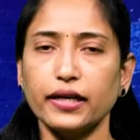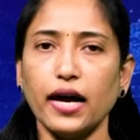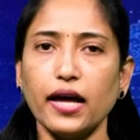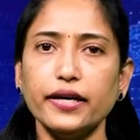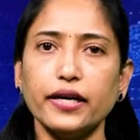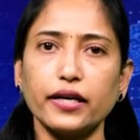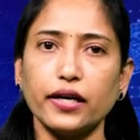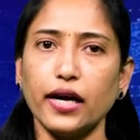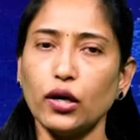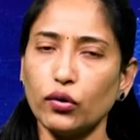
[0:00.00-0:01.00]

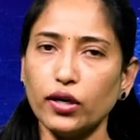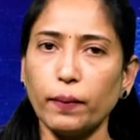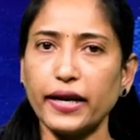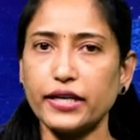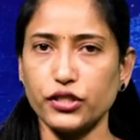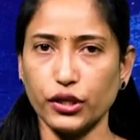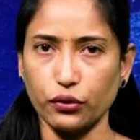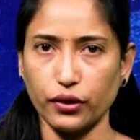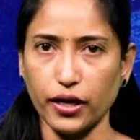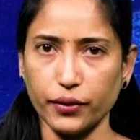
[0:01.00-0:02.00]
కాలినడకన కొండపైకి
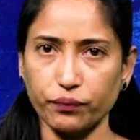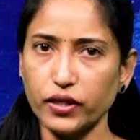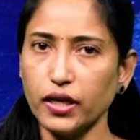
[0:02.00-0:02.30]
చేరుకున్నారు